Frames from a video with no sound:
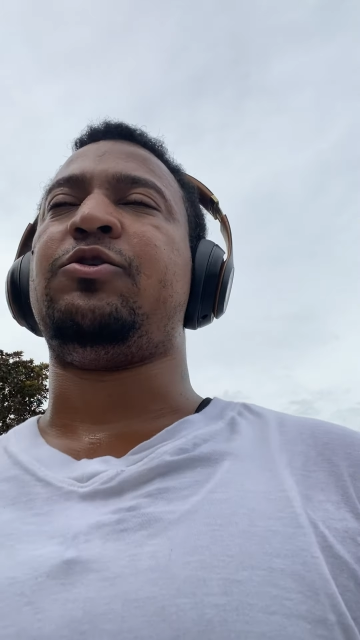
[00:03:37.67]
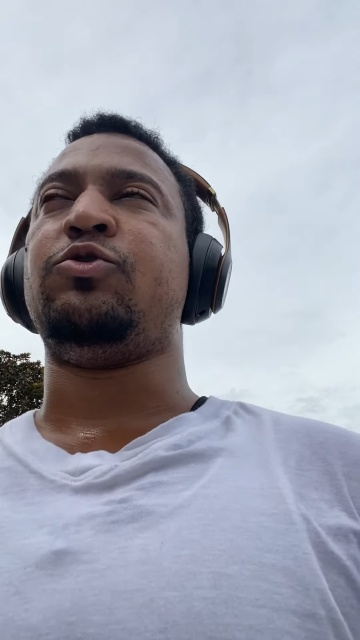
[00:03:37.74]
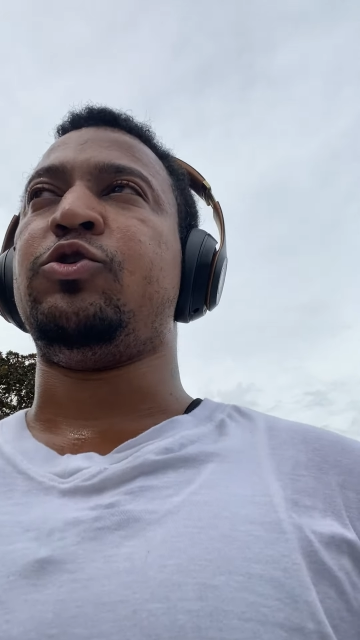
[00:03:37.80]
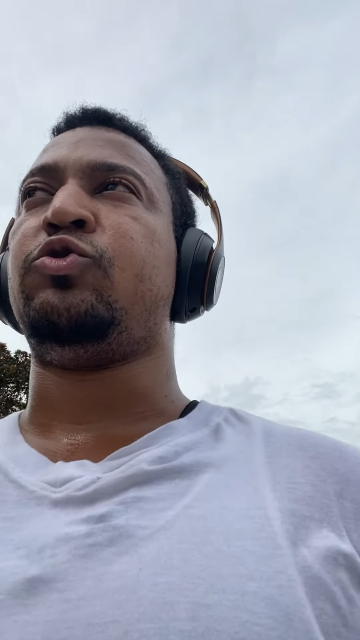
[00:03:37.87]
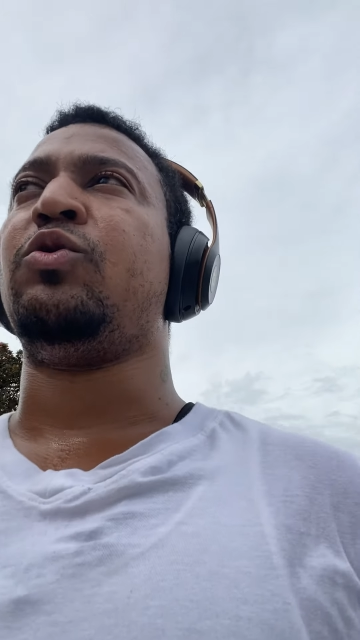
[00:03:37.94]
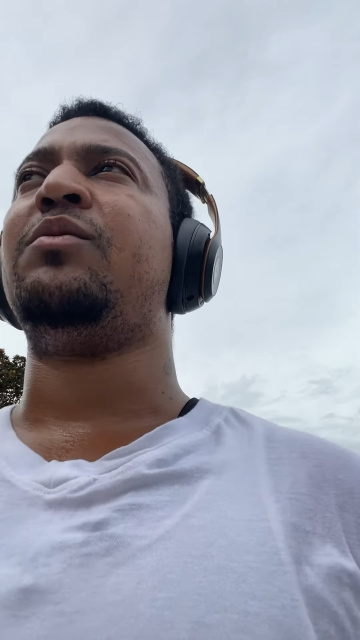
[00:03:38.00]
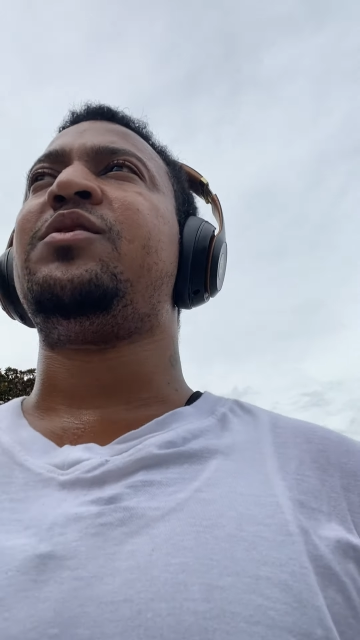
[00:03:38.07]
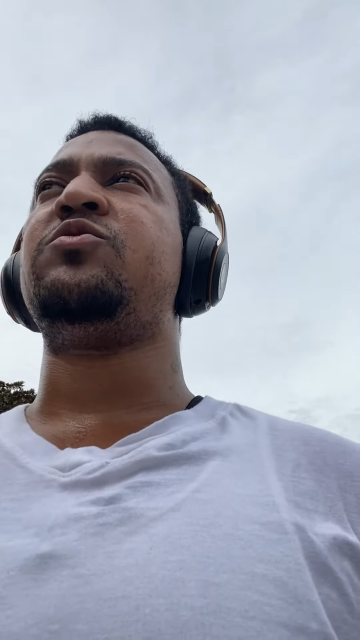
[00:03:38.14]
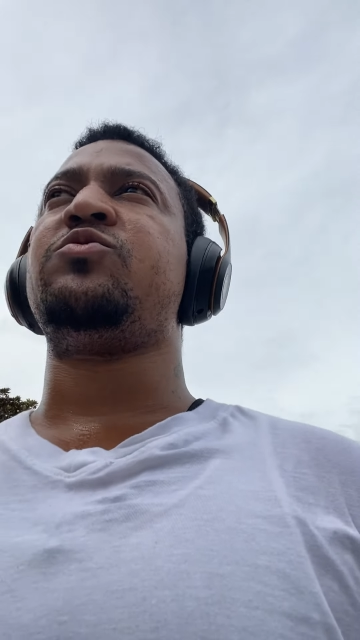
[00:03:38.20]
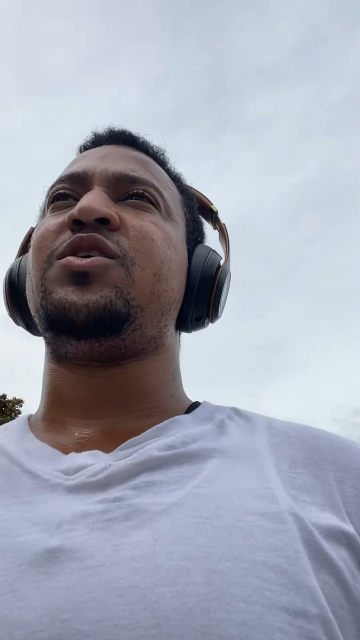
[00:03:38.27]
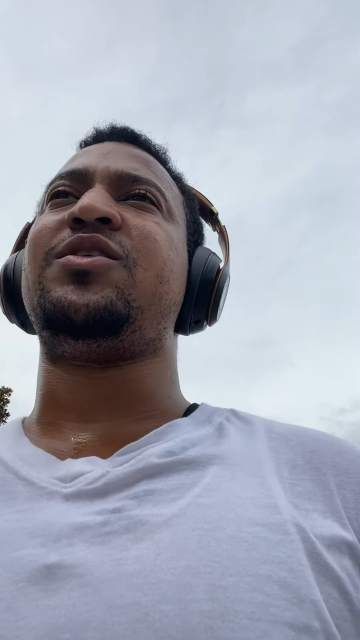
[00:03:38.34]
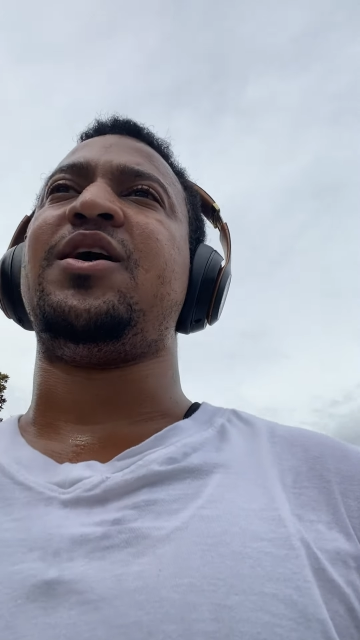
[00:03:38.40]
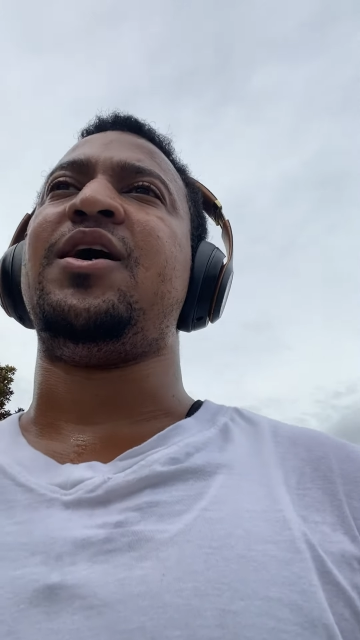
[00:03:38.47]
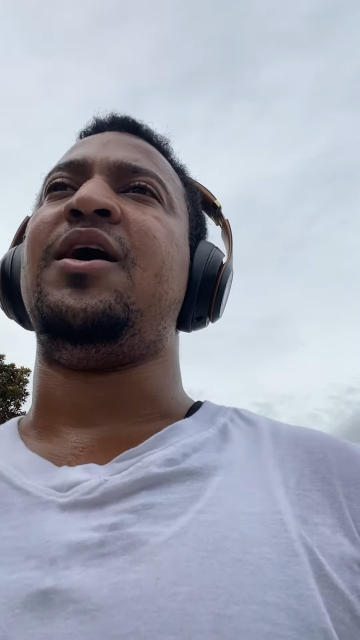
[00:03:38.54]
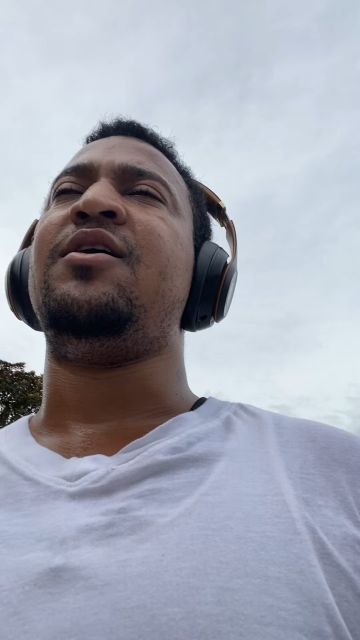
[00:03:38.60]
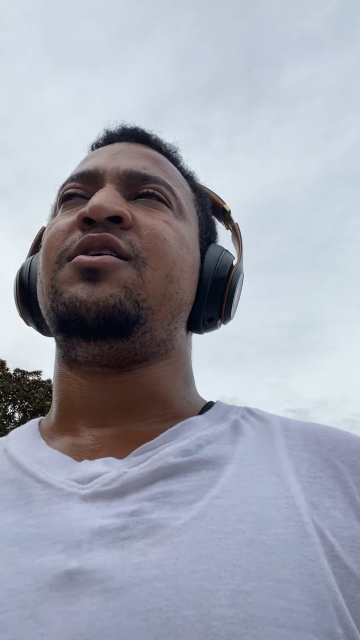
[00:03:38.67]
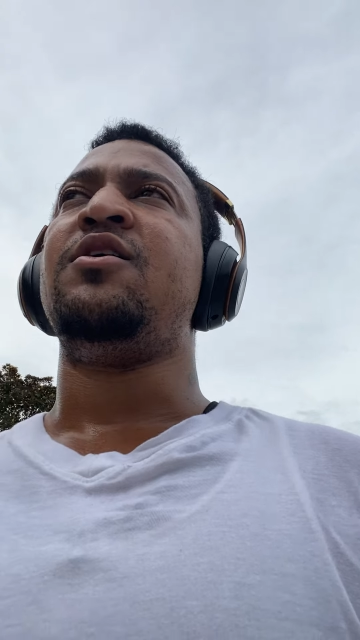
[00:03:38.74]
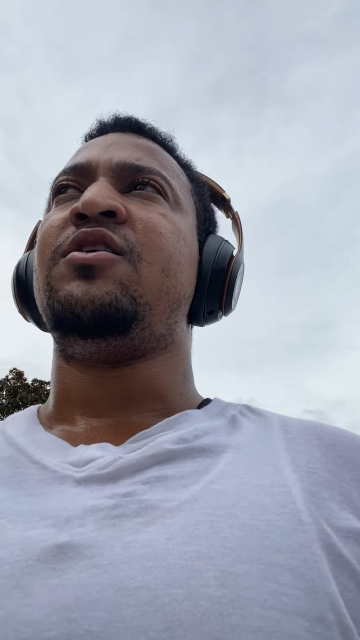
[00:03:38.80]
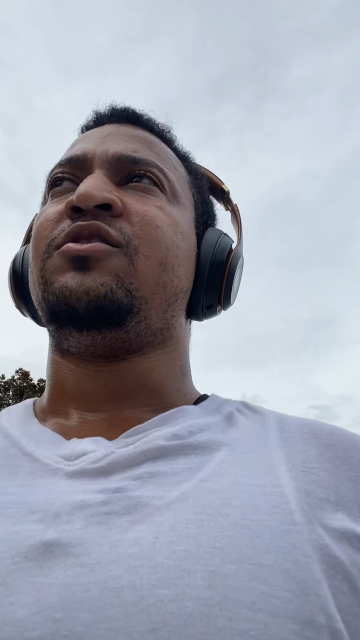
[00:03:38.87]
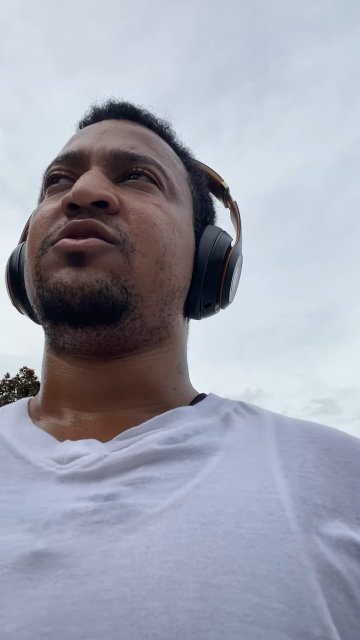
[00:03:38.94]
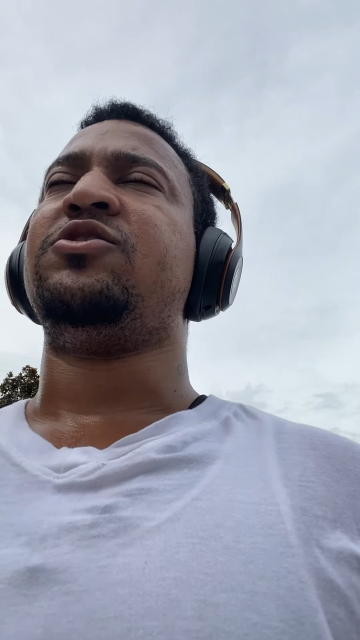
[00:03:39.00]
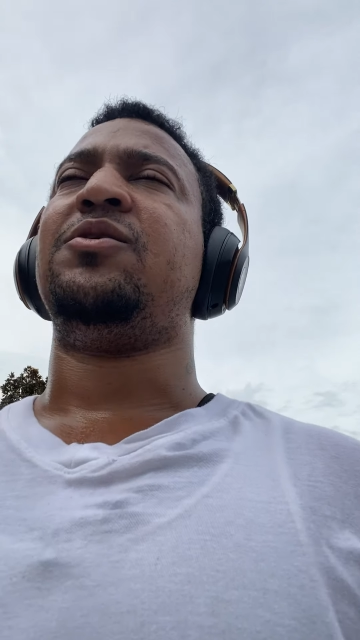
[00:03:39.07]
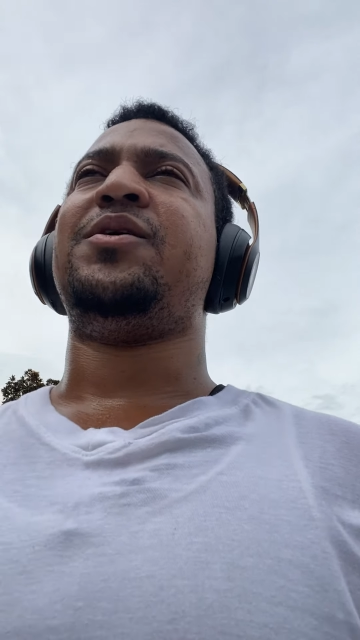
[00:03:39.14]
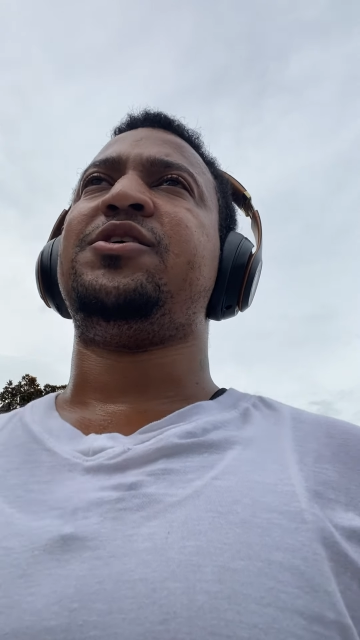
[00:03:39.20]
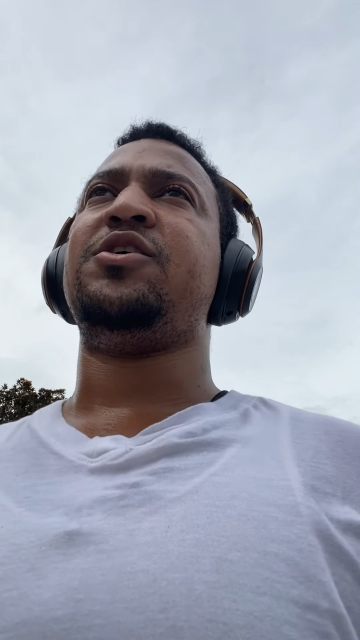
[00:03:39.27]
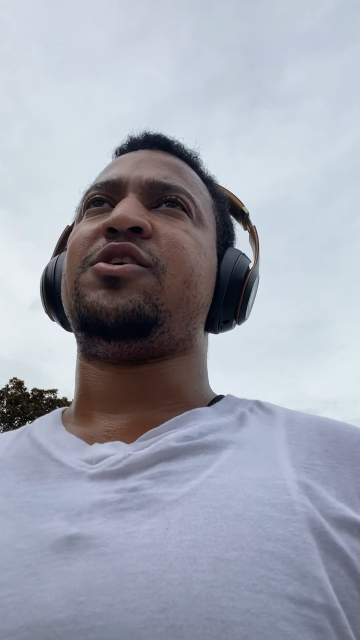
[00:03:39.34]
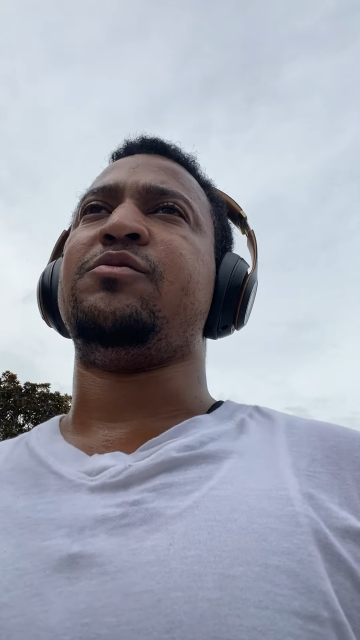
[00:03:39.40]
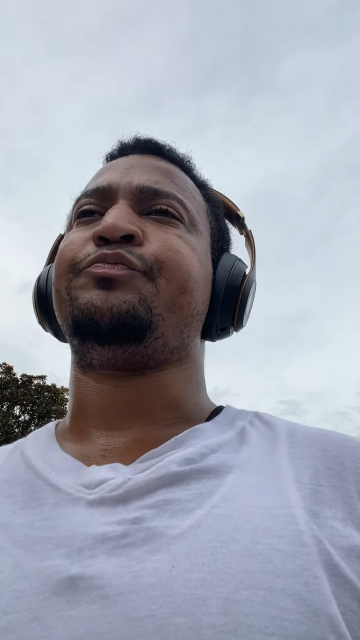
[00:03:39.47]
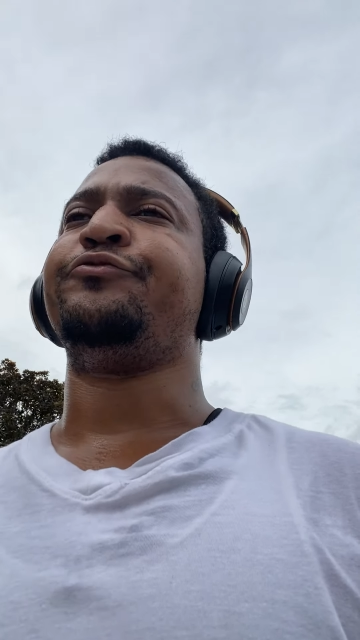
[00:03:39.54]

Y cuando tú hablas de una idea, no te vas a decir